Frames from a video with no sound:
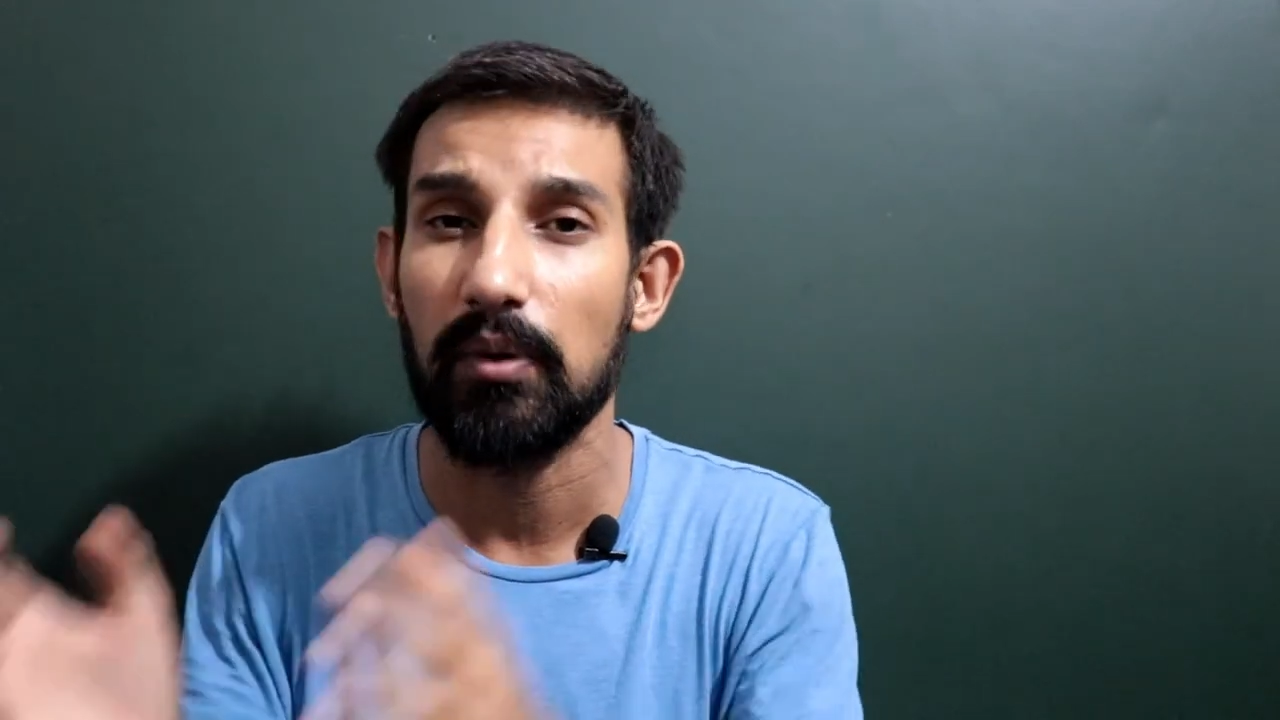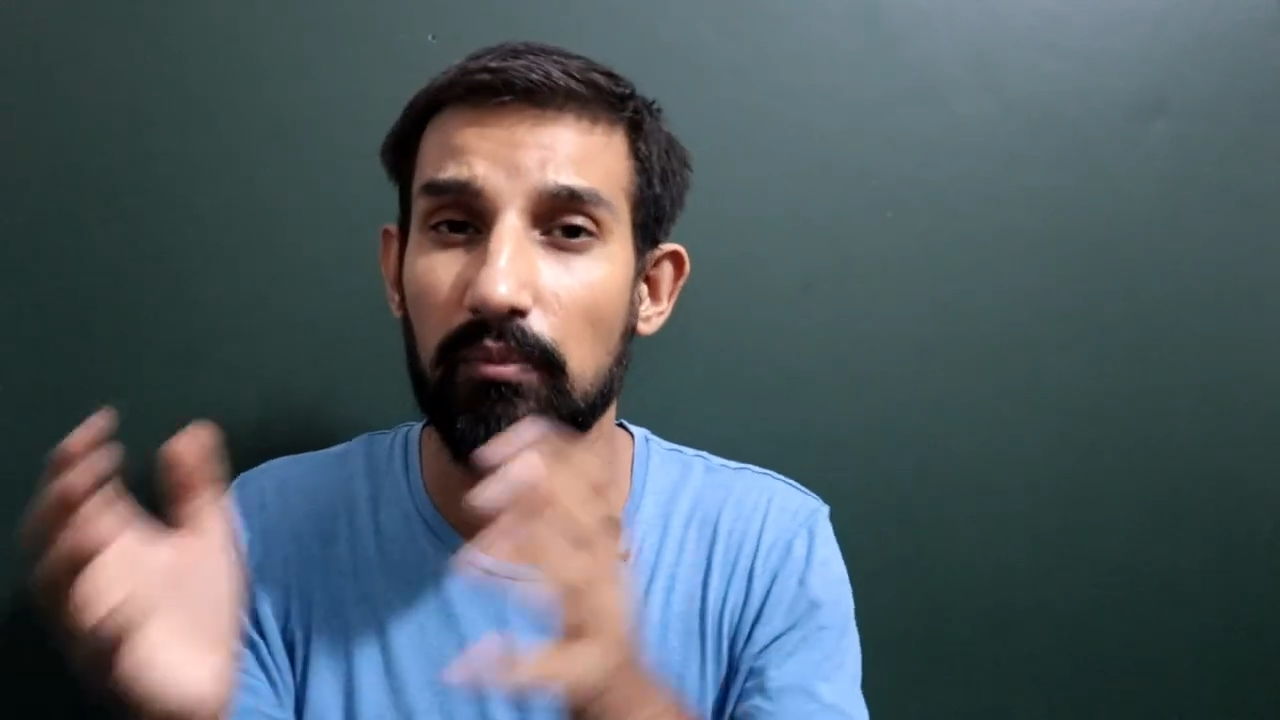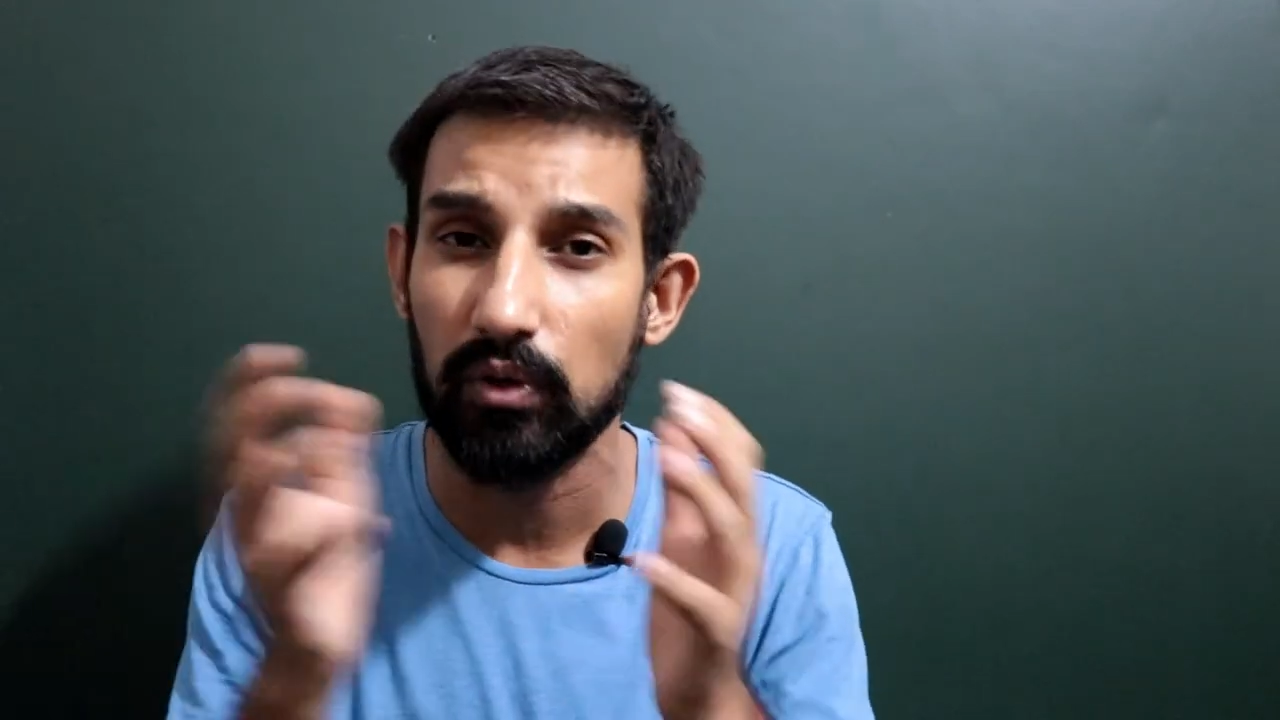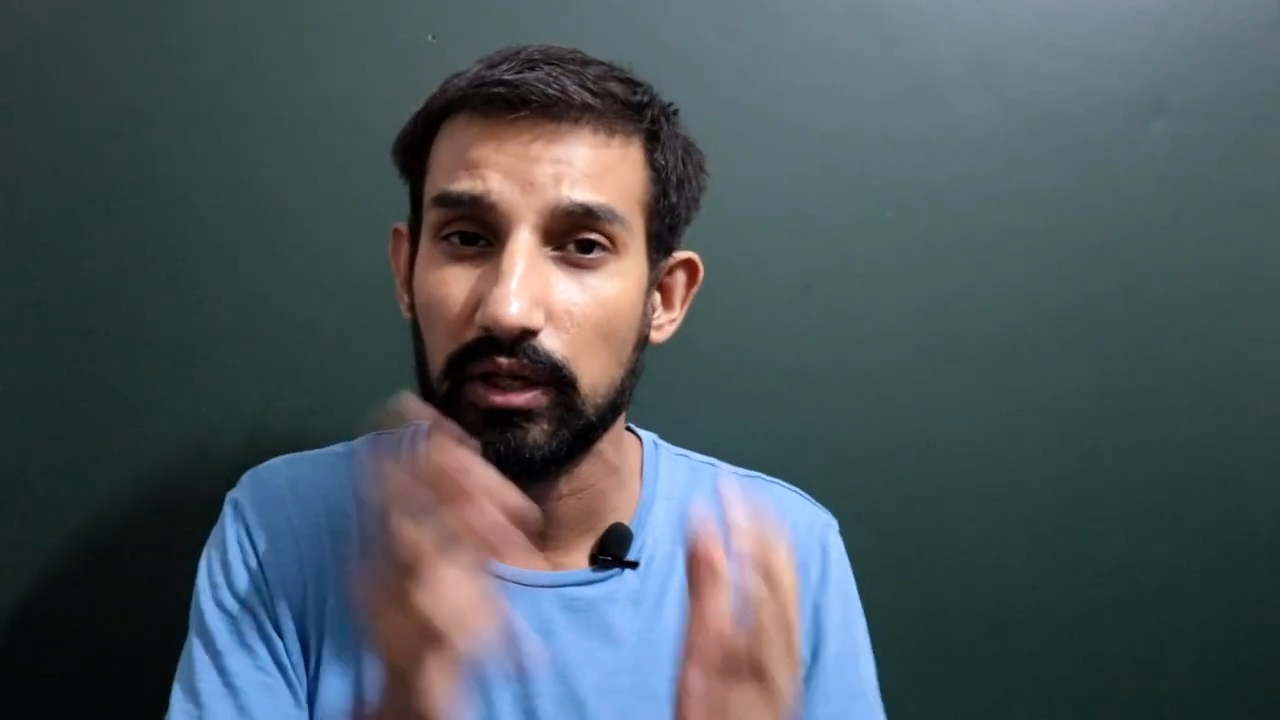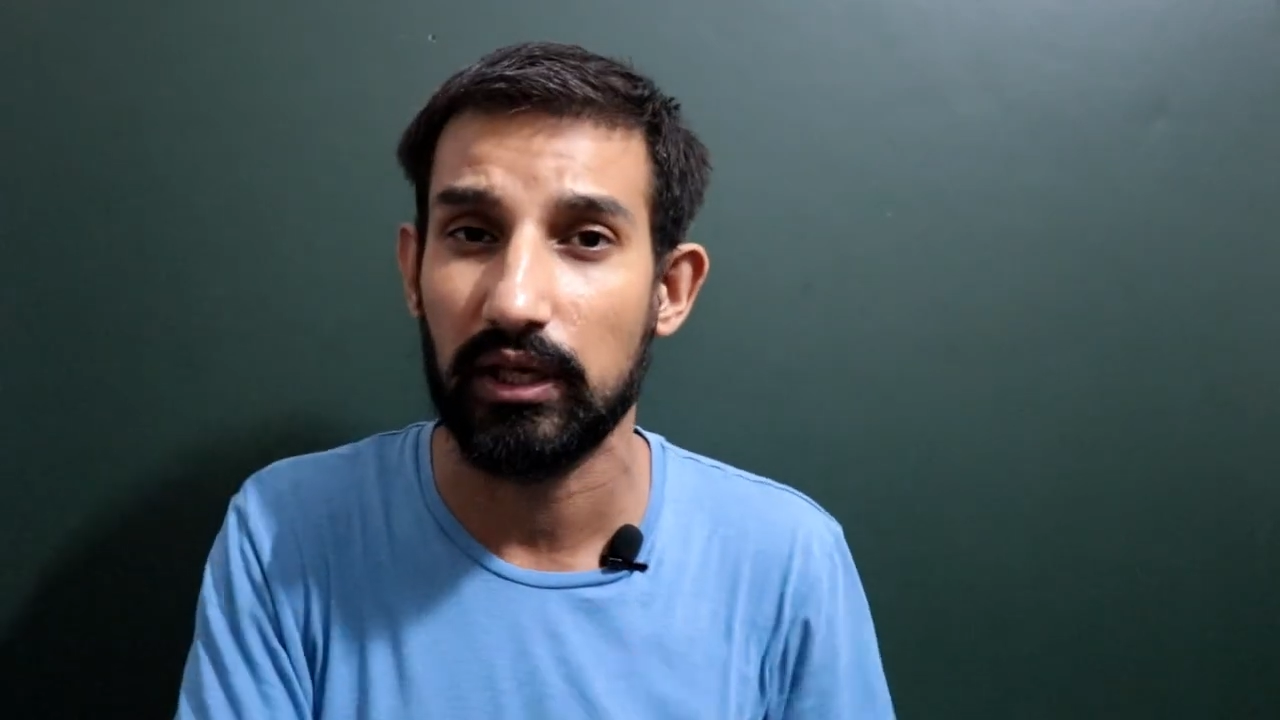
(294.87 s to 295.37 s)

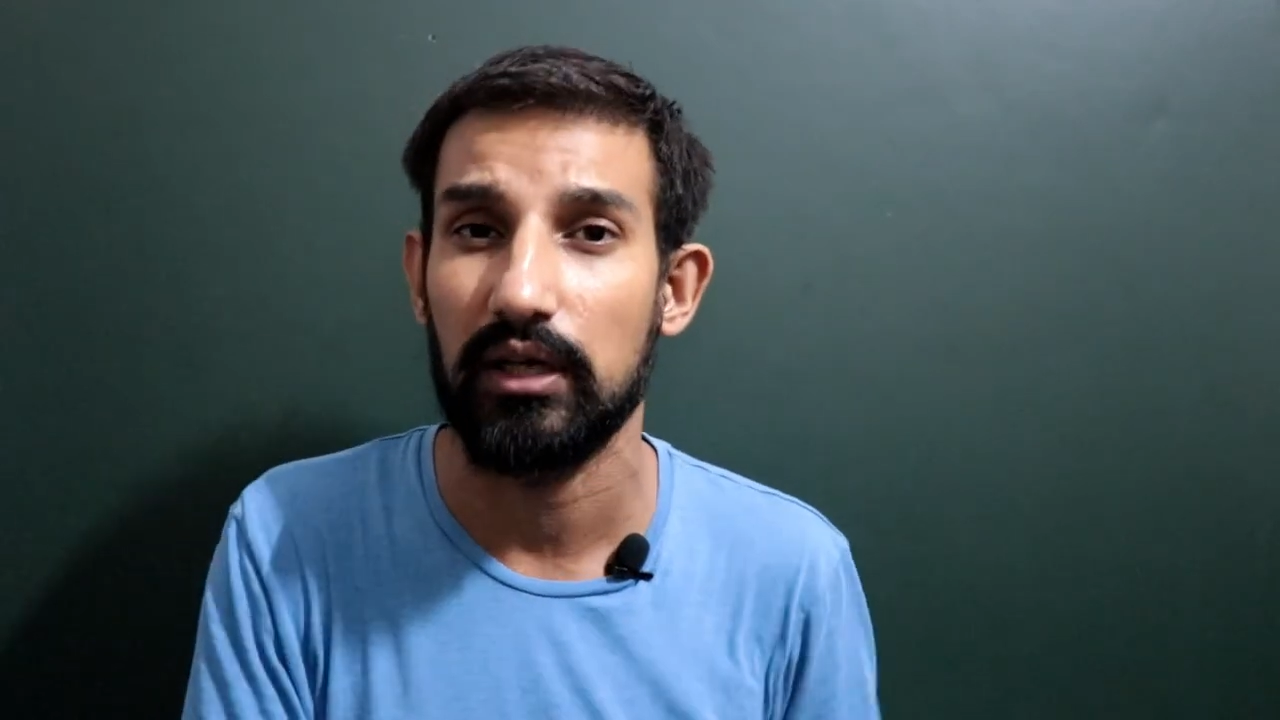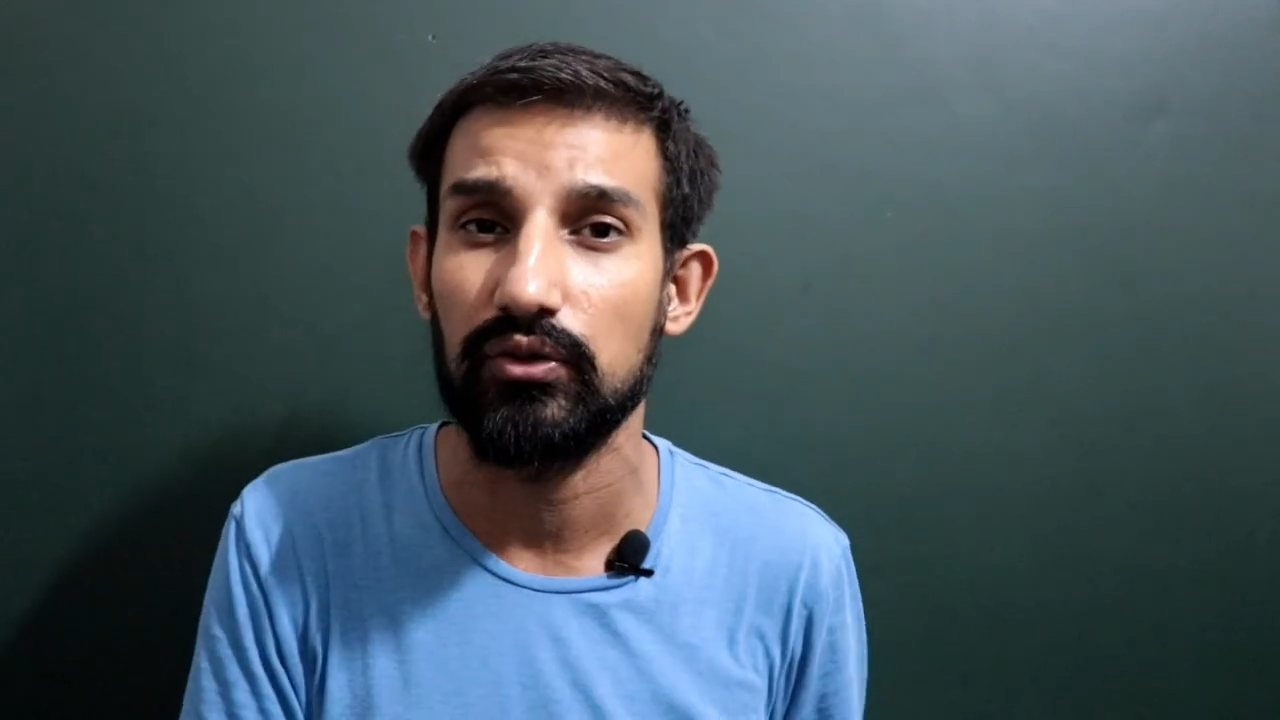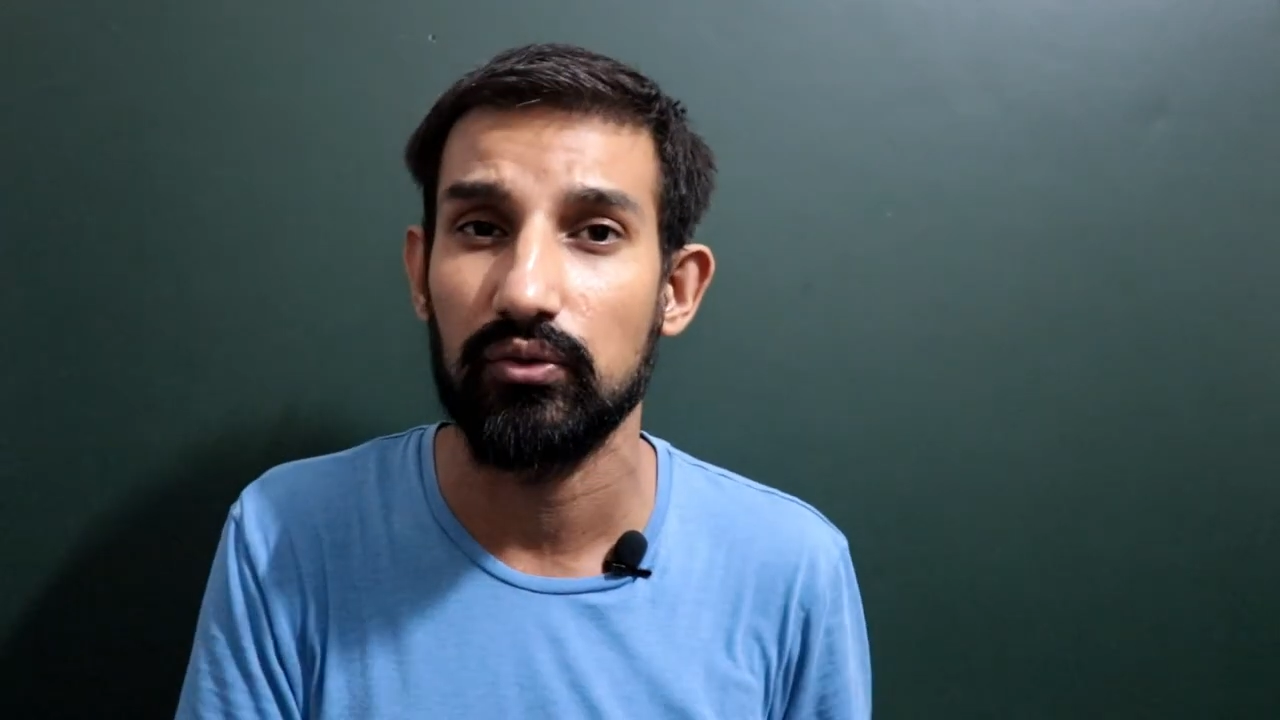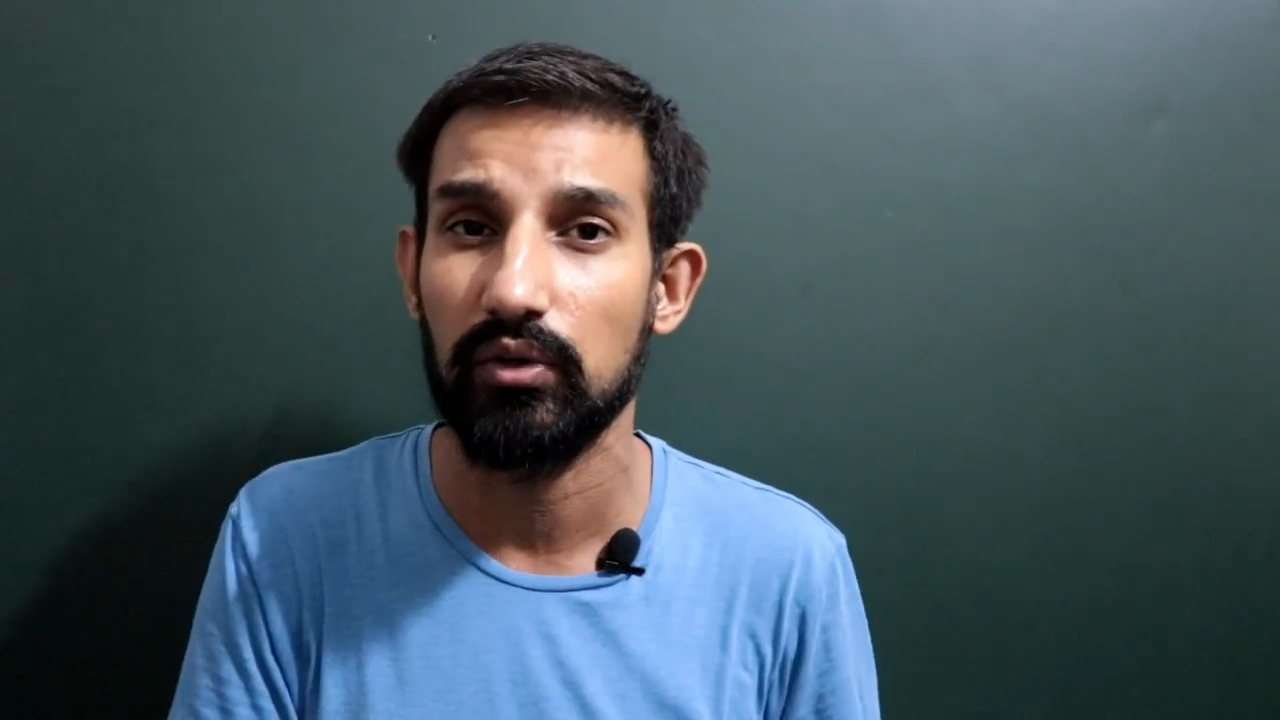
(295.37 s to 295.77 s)
प्रमोट करना